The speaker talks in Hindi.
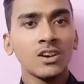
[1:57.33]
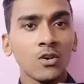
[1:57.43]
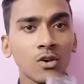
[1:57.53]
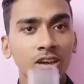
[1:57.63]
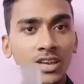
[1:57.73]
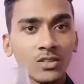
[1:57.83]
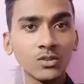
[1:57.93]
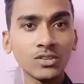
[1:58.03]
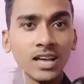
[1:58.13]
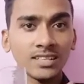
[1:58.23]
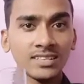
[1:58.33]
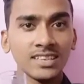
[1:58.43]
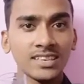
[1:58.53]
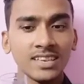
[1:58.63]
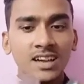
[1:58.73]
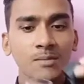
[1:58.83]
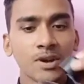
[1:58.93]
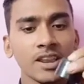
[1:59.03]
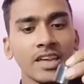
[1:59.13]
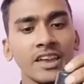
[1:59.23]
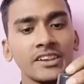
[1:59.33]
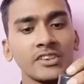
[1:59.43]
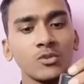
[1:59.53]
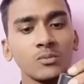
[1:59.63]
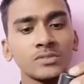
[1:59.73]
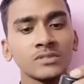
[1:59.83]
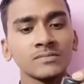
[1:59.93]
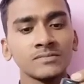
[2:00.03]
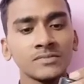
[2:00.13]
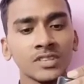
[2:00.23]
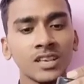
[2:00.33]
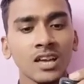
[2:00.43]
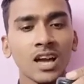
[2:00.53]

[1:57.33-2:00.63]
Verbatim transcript: ओके तो ध्यान से देखिए हमारे एट क्यूब्स